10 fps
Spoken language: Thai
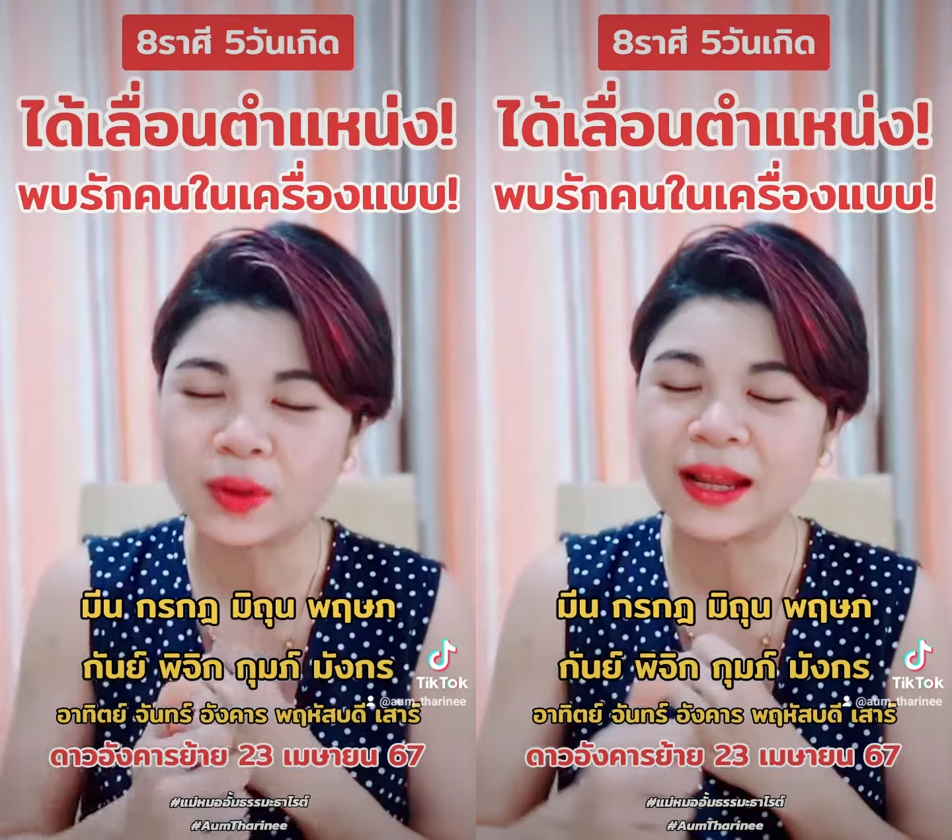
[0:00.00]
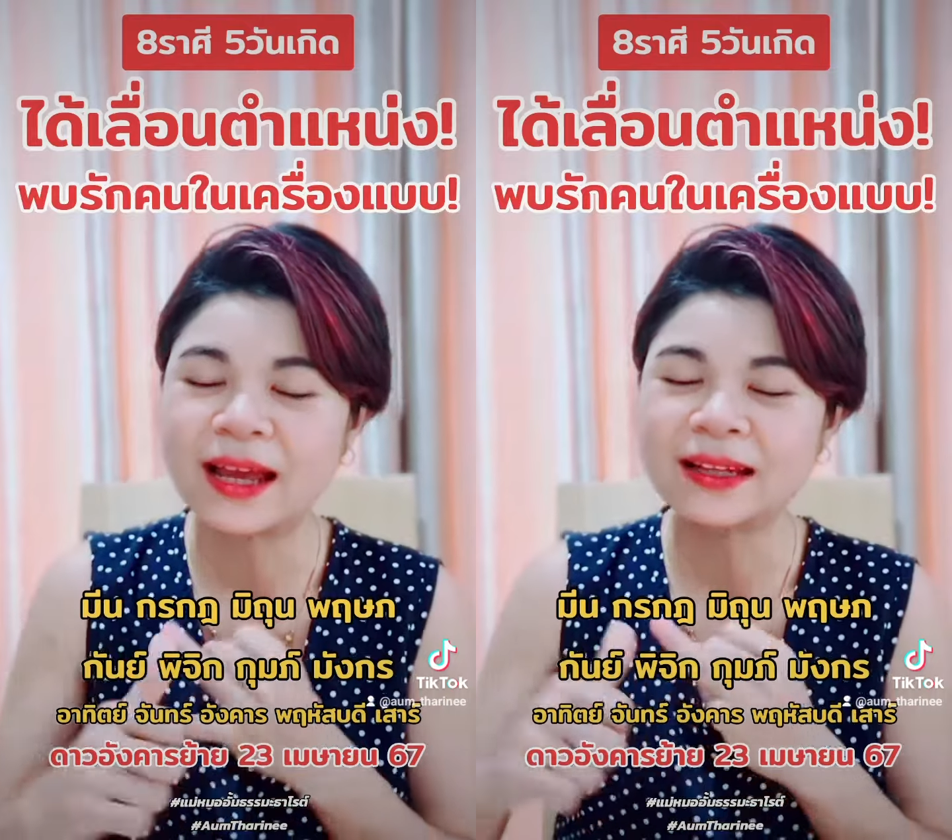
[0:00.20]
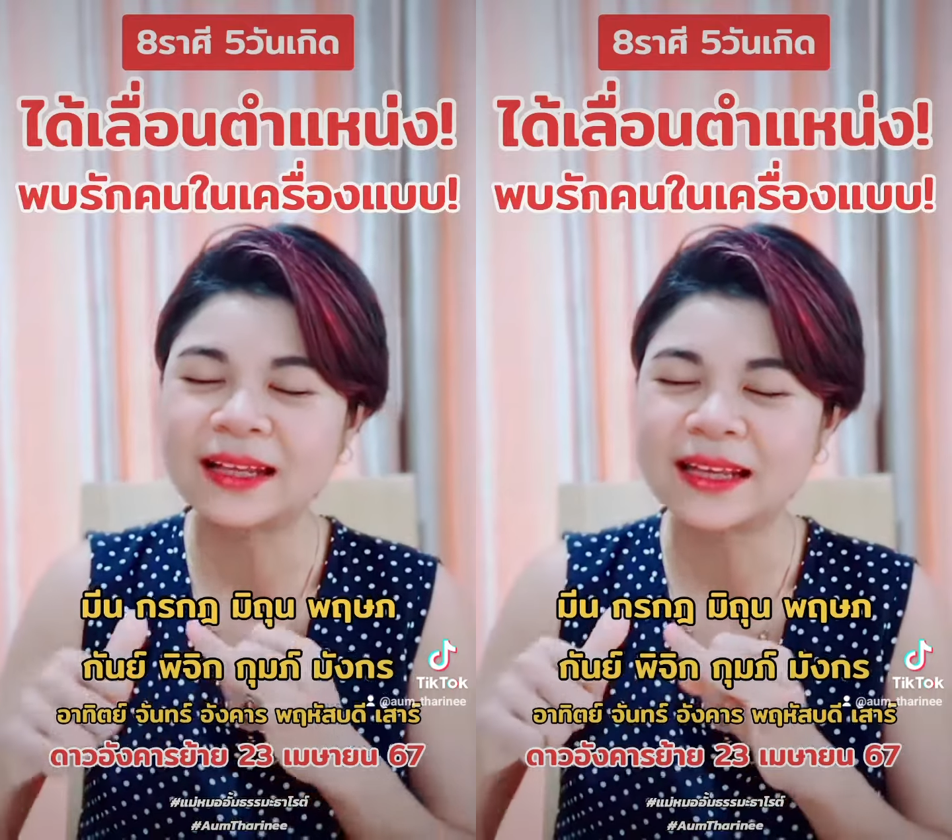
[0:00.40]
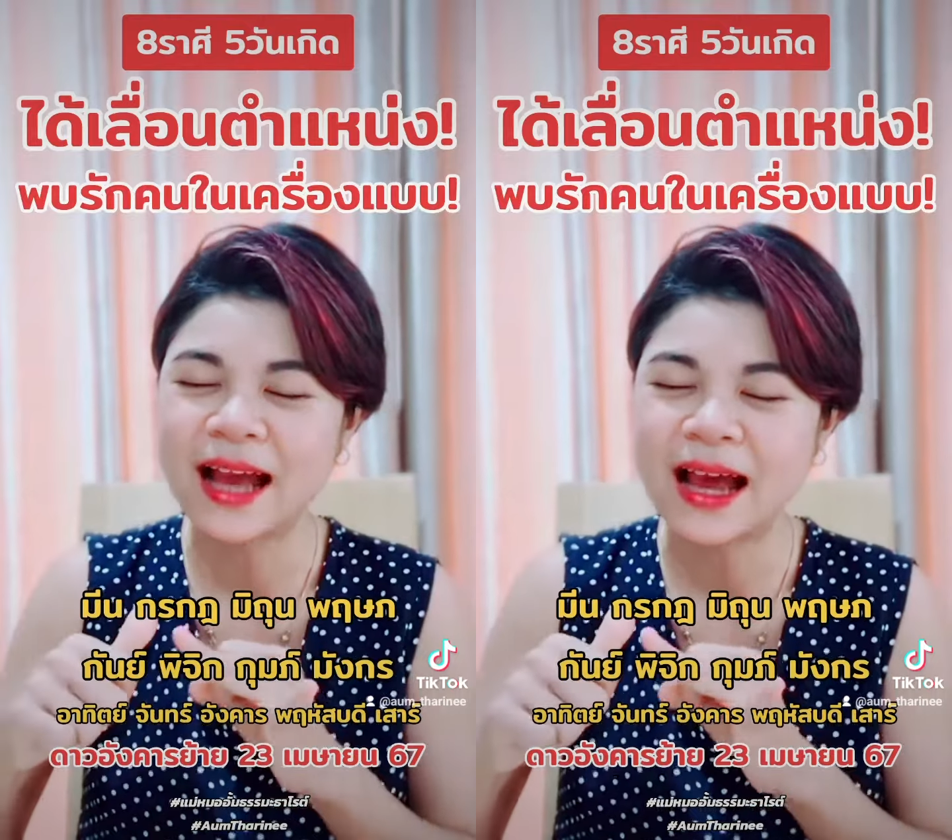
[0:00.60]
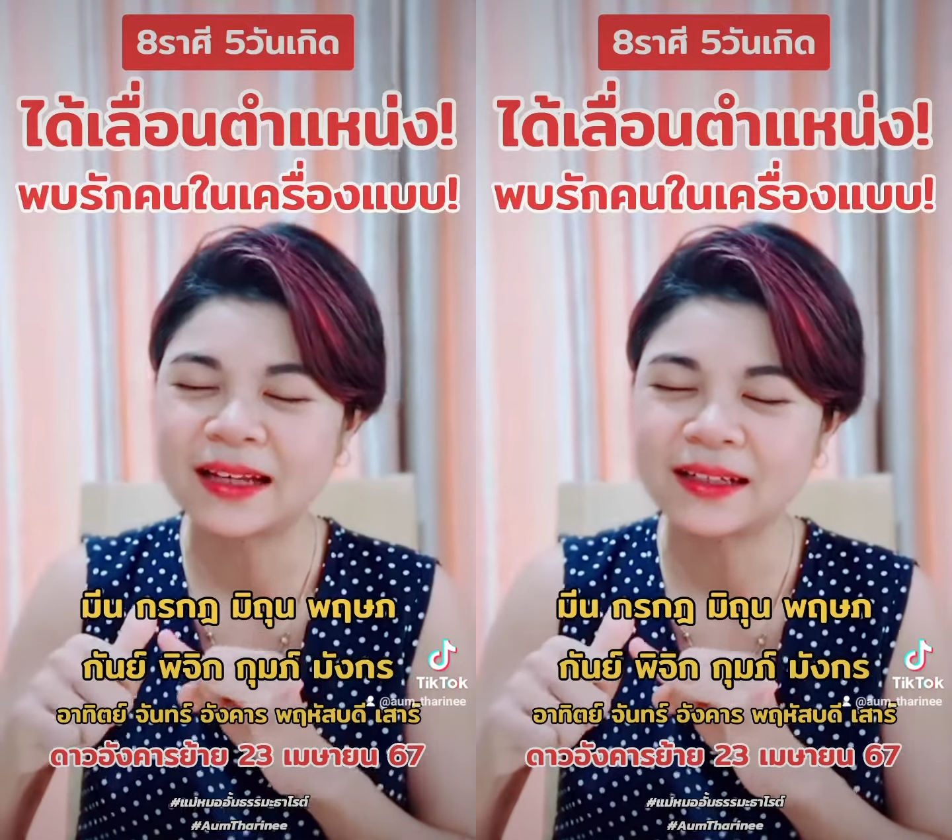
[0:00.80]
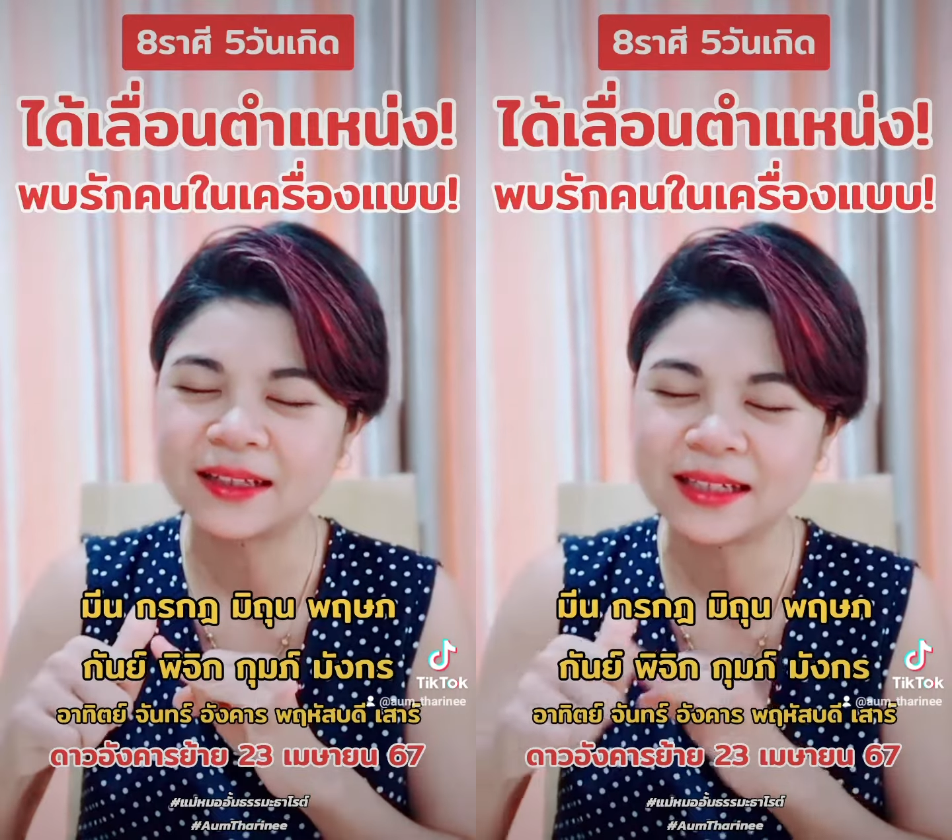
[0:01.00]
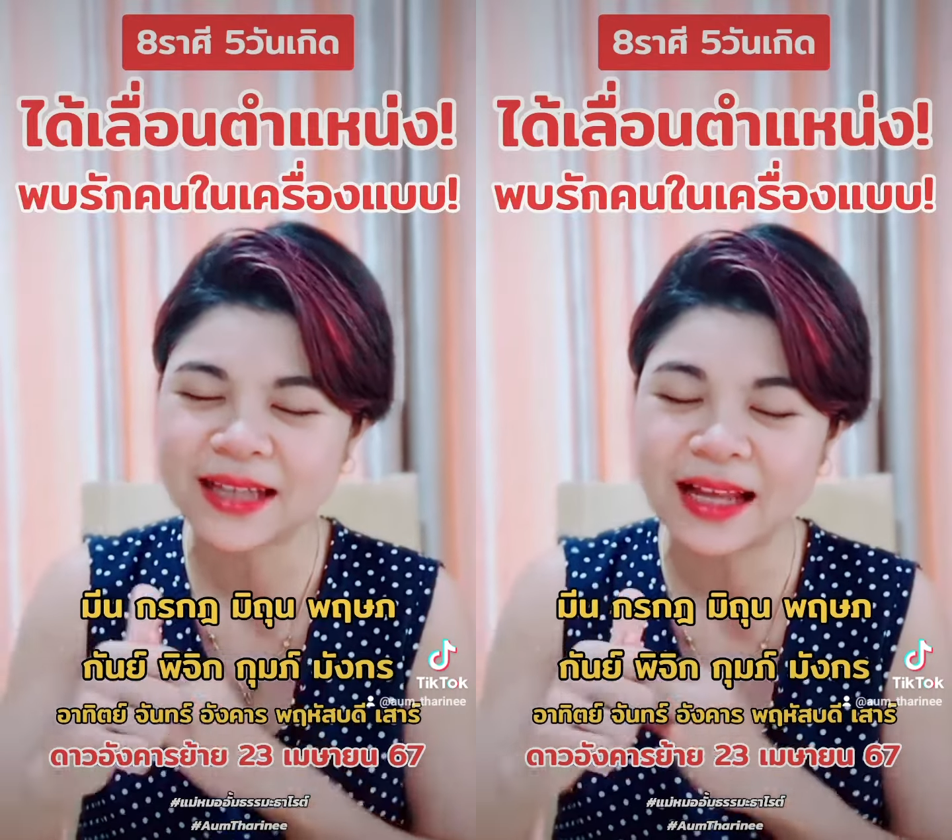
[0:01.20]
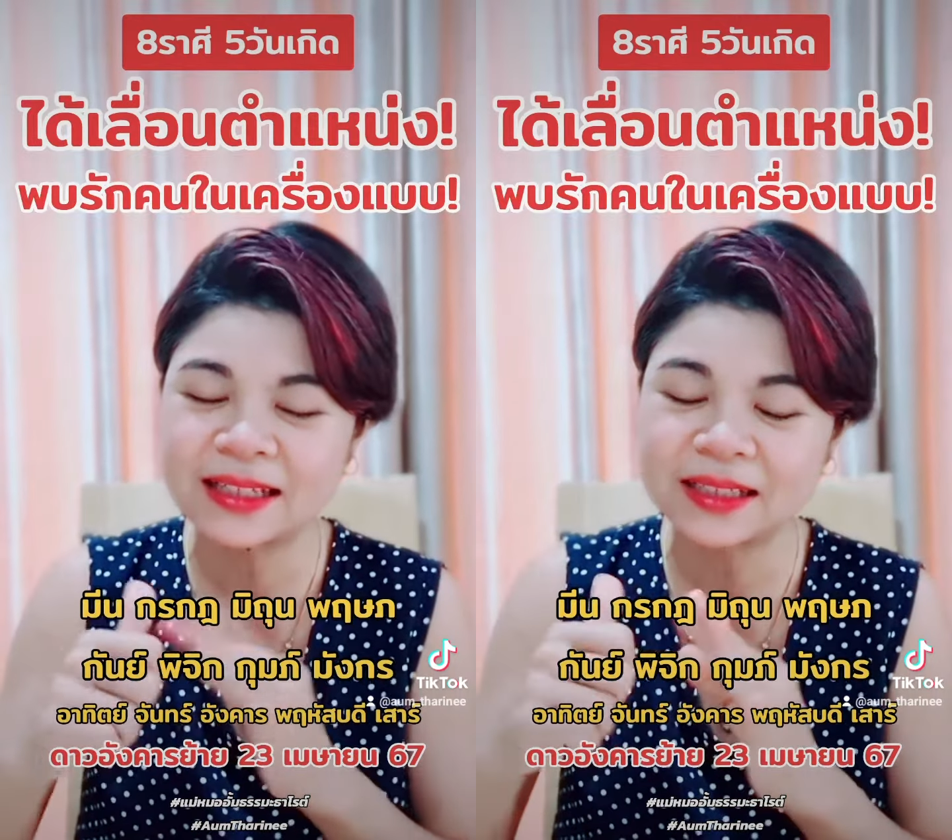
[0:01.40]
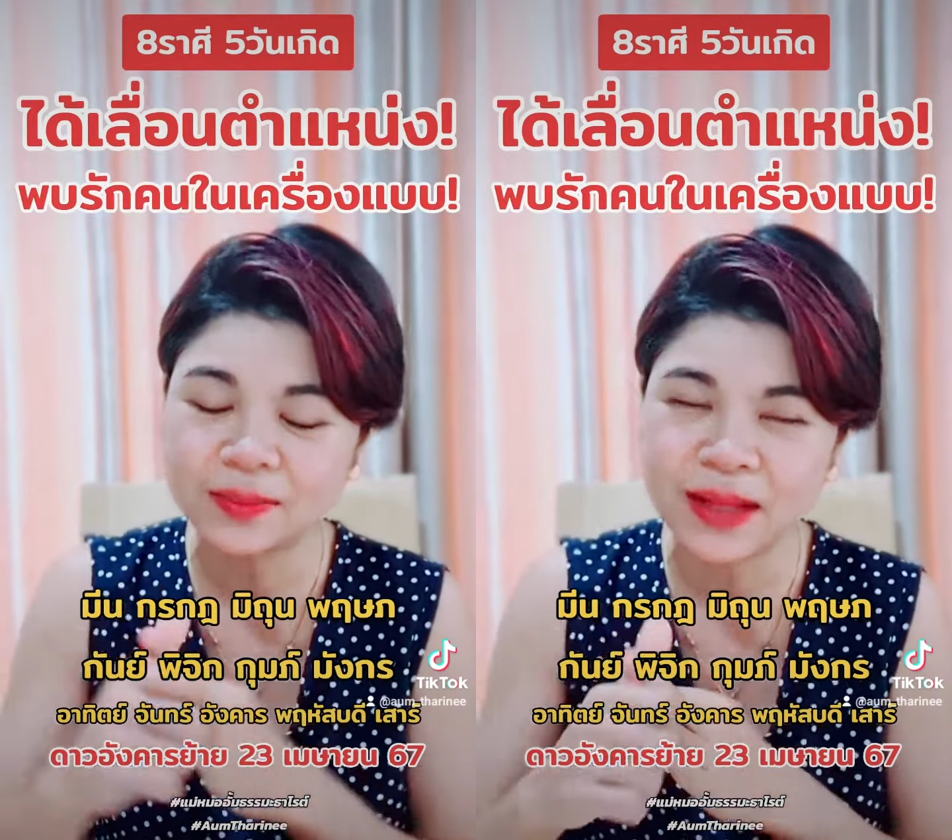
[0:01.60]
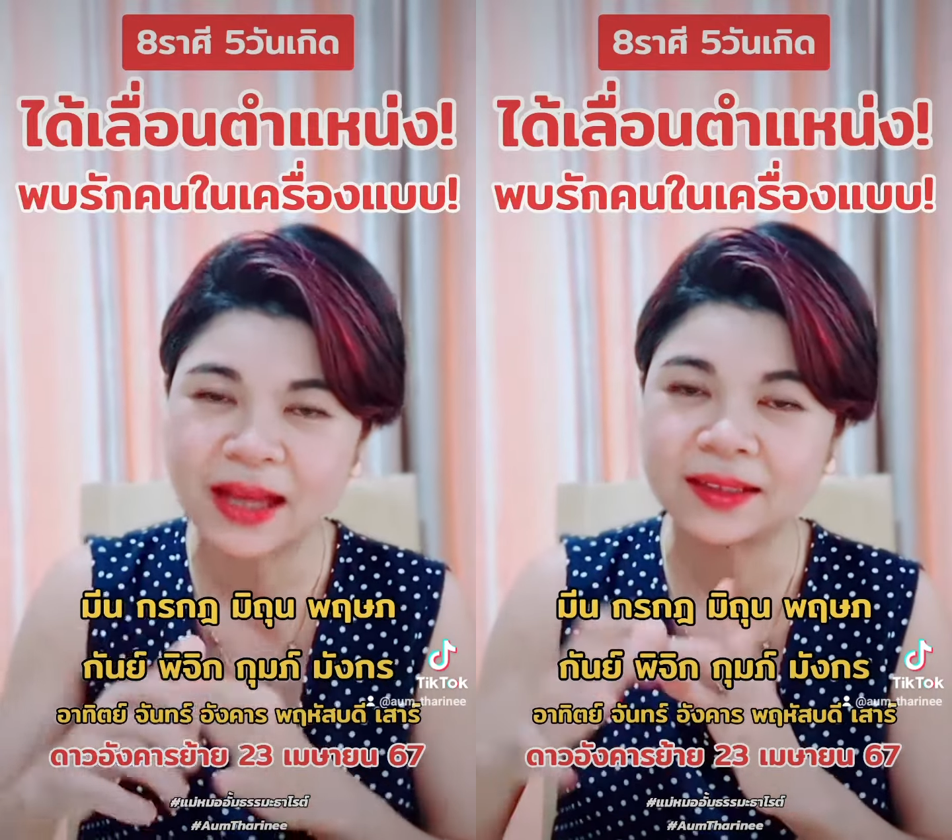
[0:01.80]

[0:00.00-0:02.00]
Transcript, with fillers: นะในการเลื่อนขั้นเลื่อนตำแหน่ง